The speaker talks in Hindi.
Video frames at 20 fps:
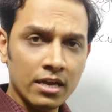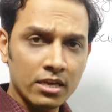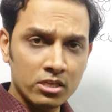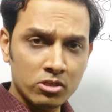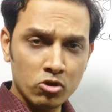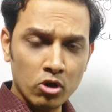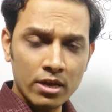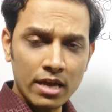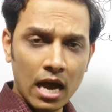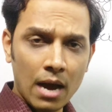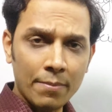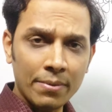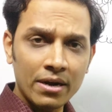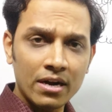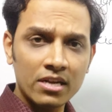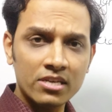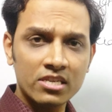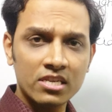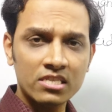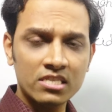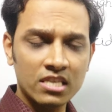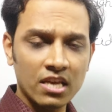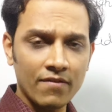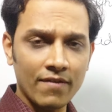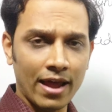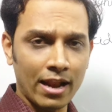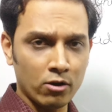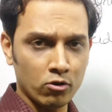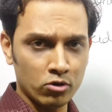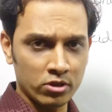जो यहाँ पे रिडक्शन के
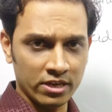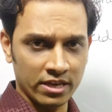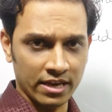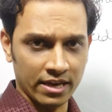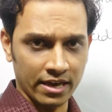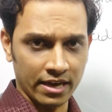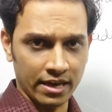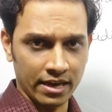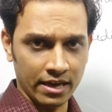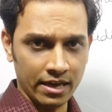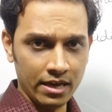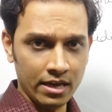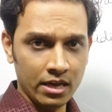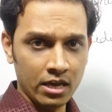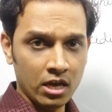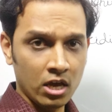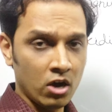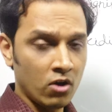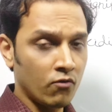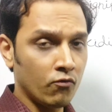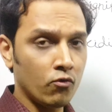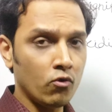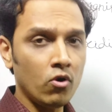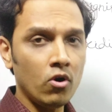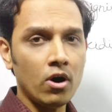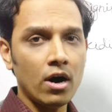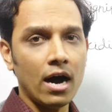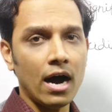वैल्यू दिए गए हैं वो